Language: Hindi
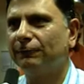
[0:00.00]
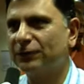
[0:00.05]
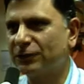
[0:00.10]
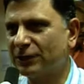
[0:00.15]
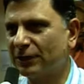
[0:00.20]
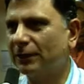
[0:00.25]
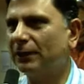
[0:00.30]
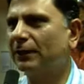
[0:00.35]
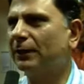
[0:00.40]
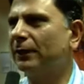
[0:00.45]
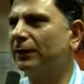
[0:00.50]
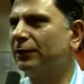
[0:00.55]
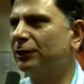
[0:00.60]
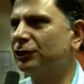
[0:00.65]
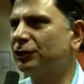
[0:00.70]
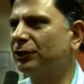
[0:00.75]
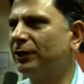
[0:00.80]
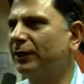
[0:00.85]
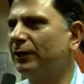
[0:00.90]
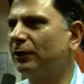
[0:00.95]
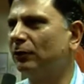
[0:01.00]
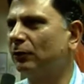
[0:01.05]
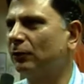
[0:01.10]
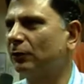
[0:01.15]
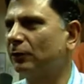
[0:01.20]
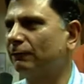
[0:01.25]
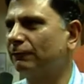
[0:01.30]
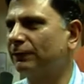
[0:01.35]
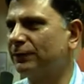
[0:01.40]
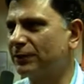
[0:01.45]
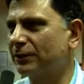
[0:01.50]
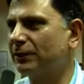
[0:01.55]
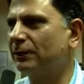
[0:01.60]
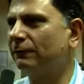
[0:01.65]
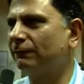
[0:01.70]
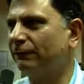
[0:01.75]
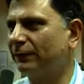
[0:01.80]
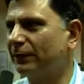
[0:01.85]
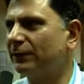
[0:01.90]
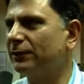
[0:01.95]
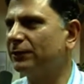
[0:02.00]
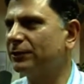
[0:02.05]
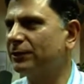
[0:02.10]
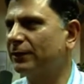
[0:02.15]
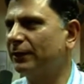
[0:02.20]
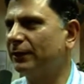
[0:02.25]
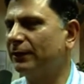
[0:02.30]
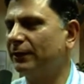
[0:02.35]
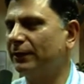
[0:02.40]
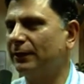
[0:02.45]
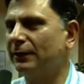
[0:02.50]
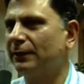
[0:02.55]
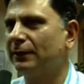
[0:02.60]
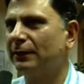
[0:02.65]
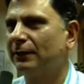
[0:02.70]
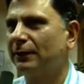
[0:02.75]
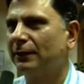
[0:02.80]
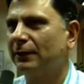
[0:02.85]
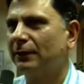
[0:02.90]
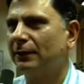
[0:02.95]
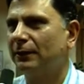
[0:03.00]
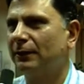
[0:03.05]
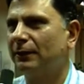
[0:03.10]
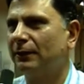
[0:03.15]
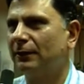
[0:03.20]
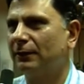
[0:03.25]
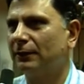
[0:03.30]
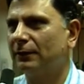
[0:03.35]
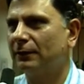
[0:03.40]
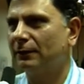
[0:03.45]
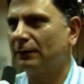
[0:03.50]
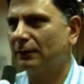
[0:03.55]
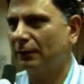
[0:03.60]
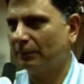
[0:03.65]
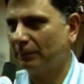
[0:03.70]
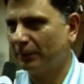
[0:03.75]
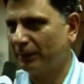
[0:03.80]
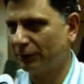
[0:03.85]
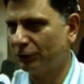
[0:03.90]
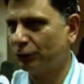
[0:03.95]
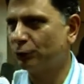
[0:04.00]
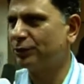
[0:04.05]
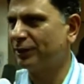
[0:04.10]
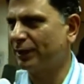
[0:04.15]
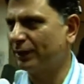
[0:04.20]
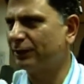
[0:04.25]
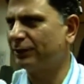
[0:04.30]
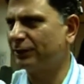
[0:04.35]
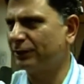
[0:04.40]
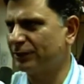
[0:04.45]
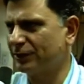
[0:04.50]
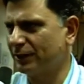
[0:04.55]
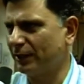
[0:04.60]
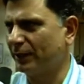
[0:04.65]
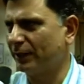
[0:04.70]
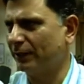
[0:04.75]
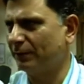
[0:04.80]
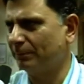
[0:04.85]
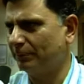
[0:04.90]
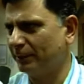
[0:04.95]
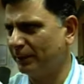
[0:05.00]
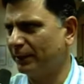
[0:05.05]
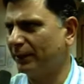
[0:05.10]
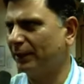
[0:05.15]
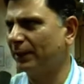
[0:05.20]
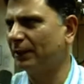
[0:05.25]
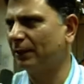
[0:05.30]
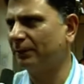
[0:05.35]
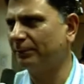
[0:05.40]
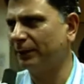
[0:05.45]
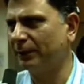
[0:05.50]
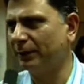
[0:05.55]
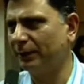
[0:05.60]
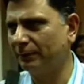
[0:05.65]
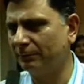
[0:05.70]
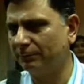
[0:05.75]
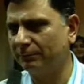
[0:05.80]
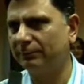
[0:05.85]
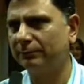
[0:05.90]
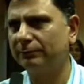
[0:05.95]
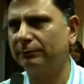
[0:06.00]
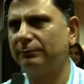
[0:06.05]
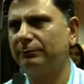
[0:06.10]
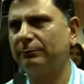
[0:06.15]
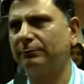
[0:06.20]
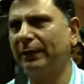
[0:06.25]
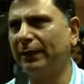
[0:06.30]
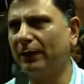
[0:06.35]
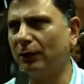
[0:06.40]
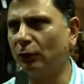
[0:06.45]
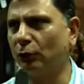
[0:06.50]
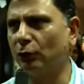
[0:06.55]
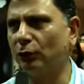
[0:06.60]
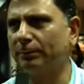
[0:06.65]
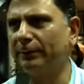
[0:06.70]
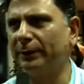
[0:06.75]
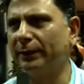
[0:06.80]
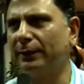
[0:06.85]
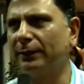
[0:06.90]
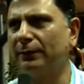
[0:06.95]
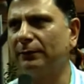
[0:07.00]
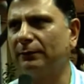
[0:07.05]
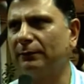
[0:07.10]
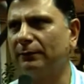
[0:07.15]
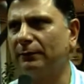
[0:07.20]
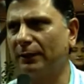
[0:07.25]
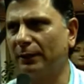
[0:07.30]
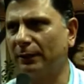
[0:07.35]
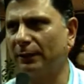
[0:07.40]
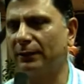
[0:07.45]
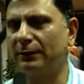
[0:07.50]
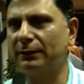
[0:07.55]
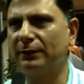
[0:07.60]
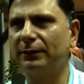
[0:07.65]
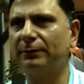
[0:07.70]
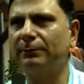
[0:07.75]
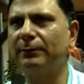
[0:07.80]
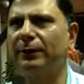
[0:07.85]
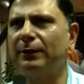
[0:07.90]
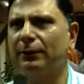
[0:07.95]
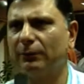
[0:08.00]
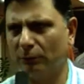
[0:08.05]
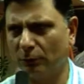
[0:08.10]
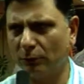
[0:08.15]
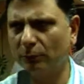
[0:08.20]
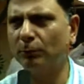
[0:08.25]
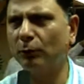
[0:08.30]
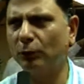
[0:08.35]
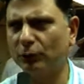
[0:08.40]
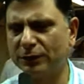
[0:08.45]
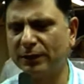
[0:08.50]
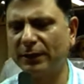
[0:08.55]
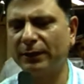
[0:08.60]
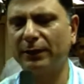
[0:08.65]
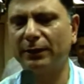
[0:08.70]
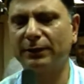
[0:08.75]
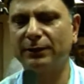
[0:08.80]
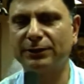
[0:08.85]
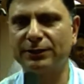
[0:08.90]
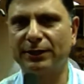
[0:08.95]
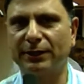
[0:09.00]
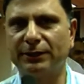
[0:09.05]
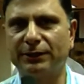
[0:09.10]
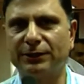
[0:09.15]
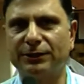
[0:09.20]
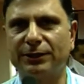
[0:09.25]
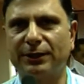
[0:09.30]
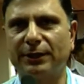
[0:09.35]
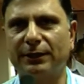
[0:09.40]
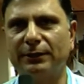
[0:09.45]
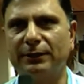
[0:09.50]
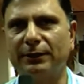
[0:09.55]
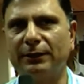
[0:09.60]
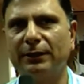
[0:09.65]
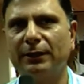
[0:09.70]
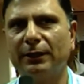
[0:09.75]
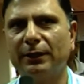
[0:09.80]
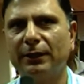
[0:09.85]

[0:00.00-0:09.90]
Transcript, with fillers: फ़िज़िकल कंडीशनिंग और फिज़िकल फिटनेस के लिए आ, हमारे जो सेंटर्स हैं पटियाला में बेंगलोर में कलकत्ते में और बहुत सारे अदर सेंटर्स के अंदर